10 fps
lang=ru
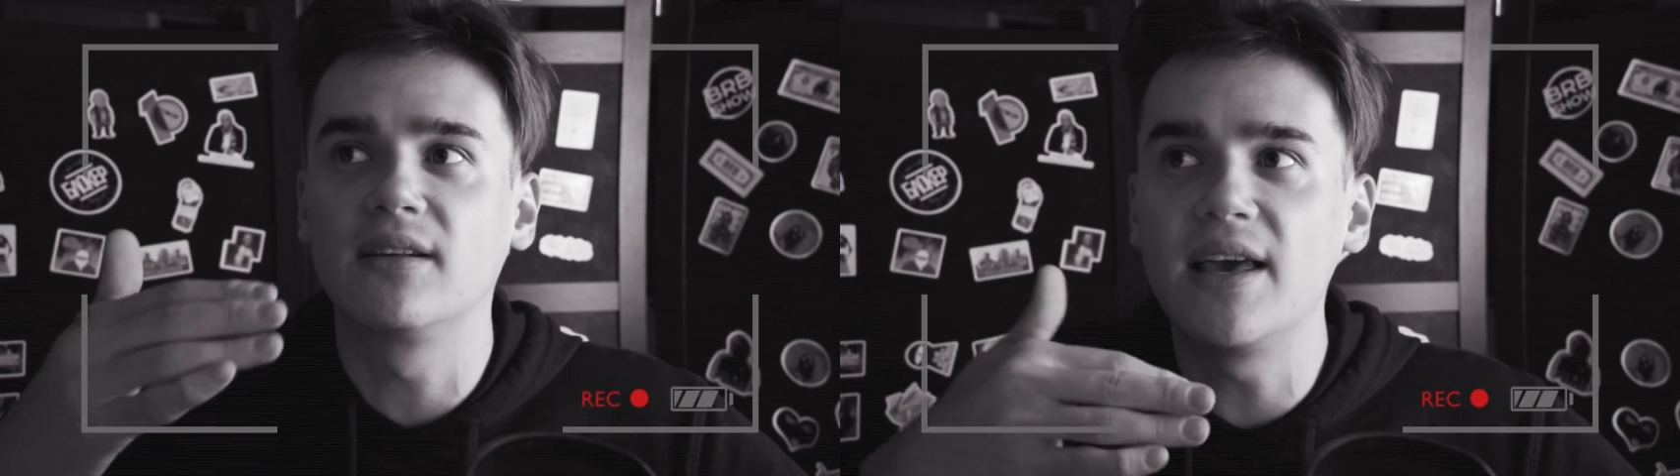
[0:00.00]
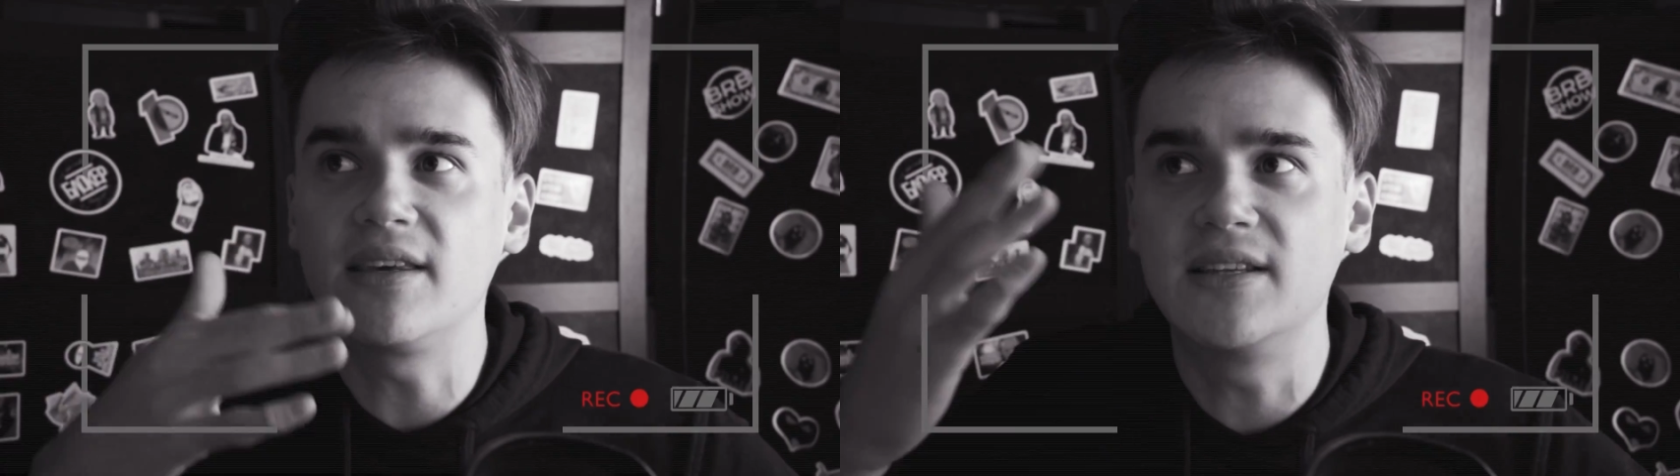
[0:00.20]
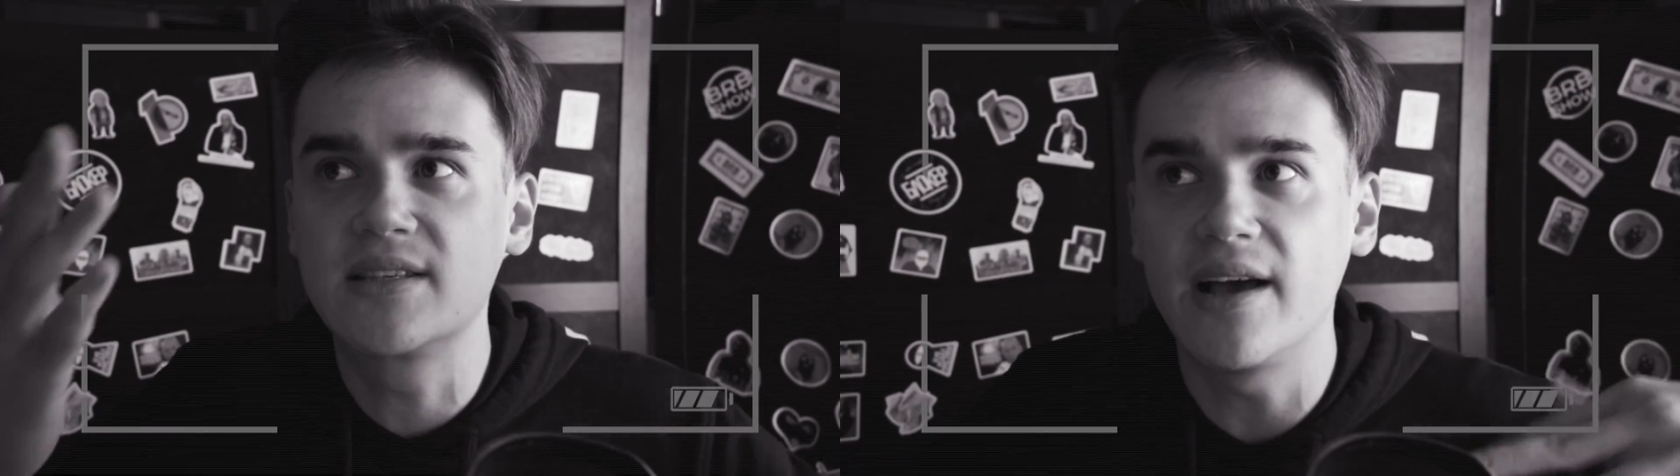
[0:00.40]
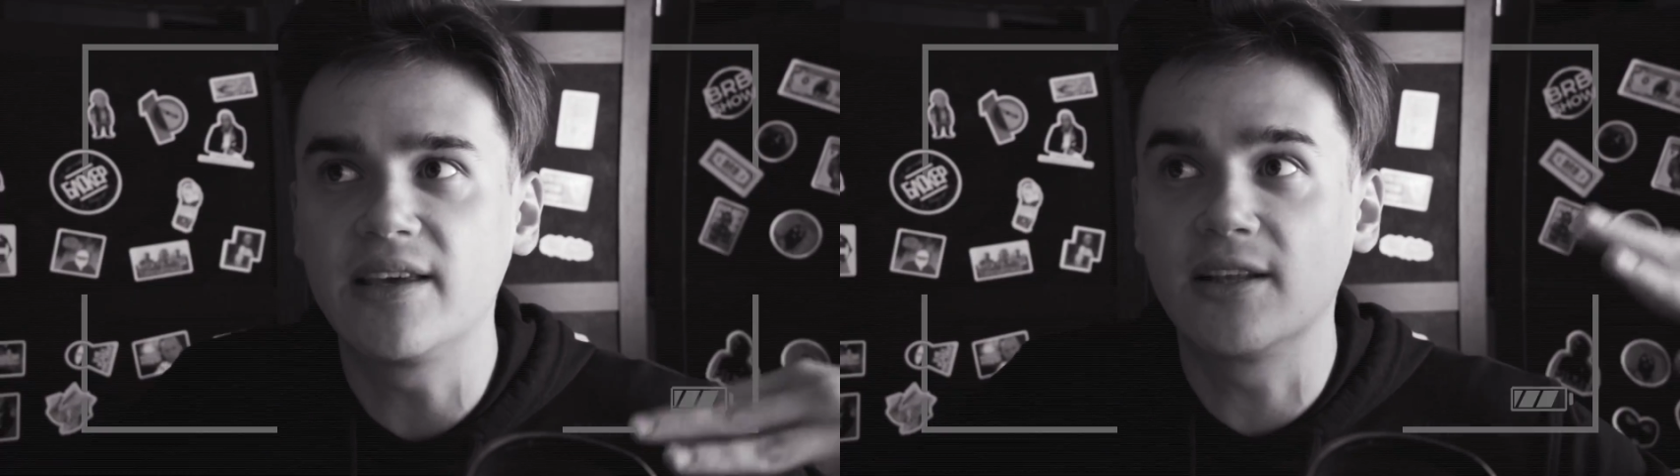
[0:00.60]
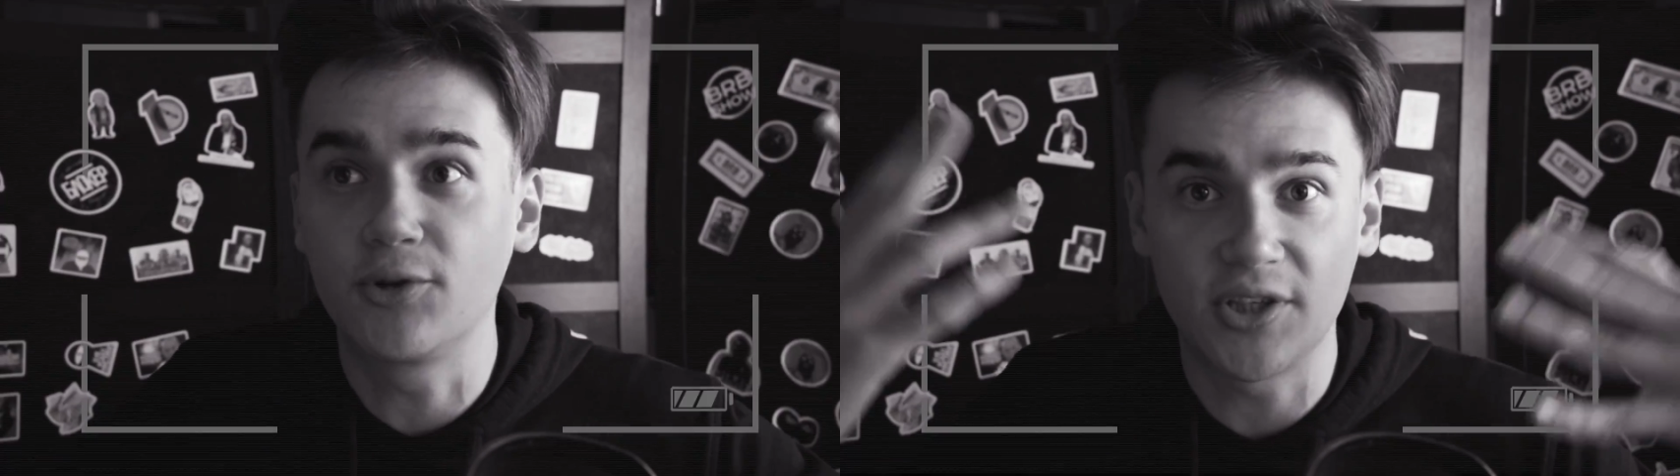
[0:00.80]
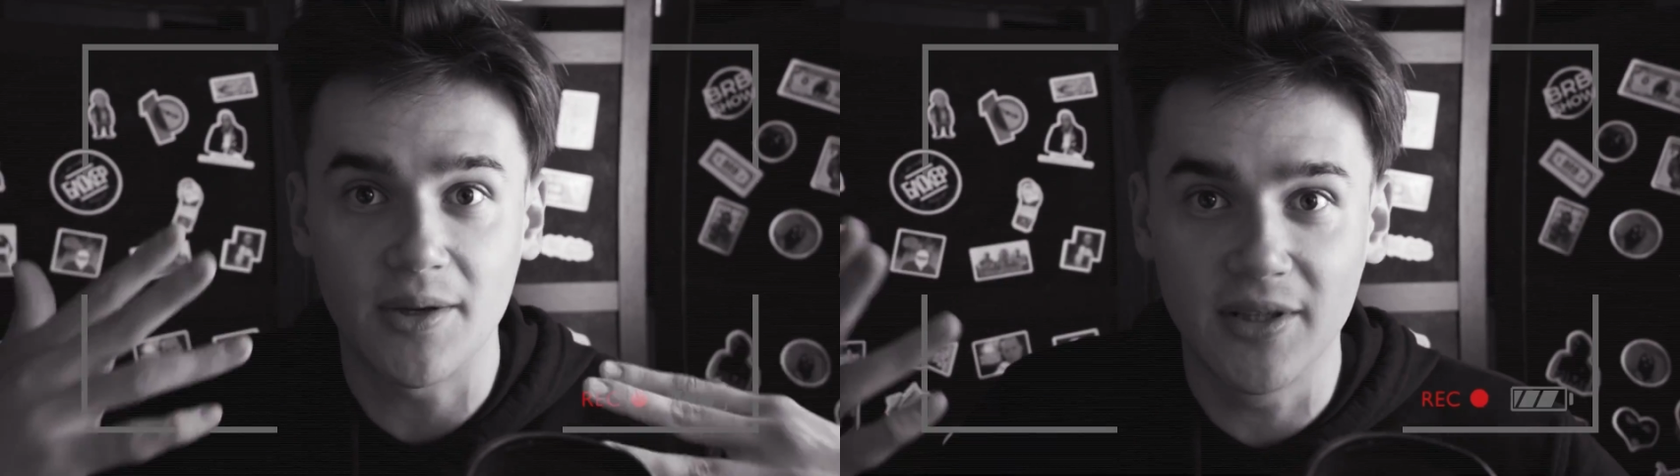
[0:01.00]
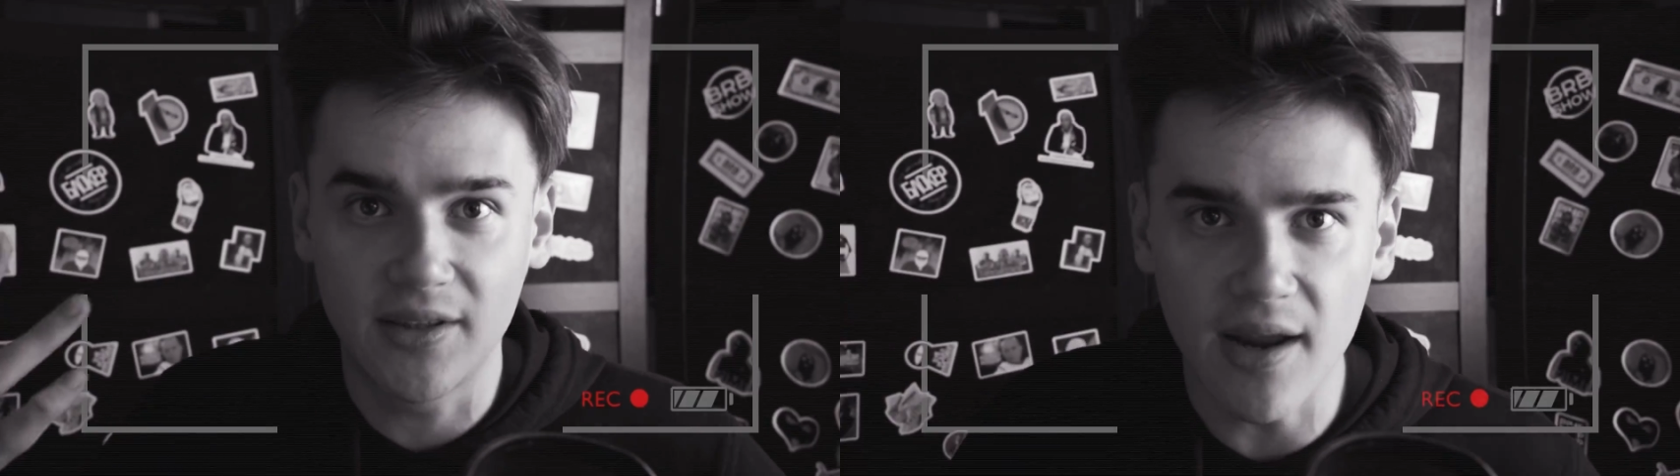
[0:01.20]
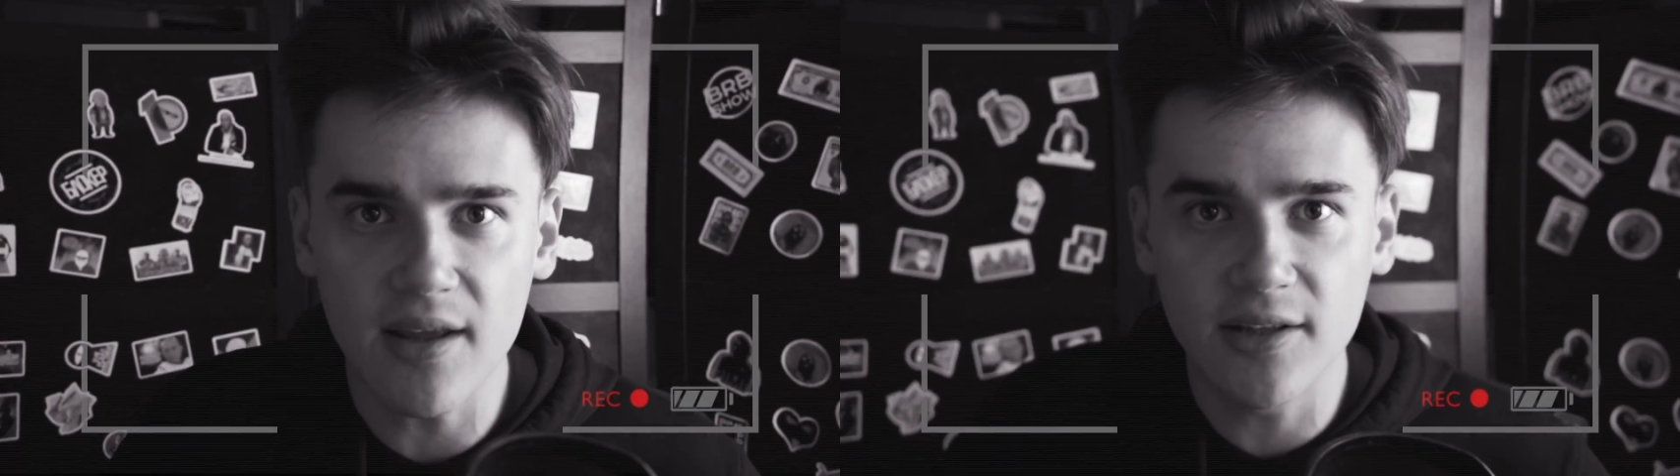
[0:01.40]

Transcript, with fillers: лайки, дизлайки, включать комментарии,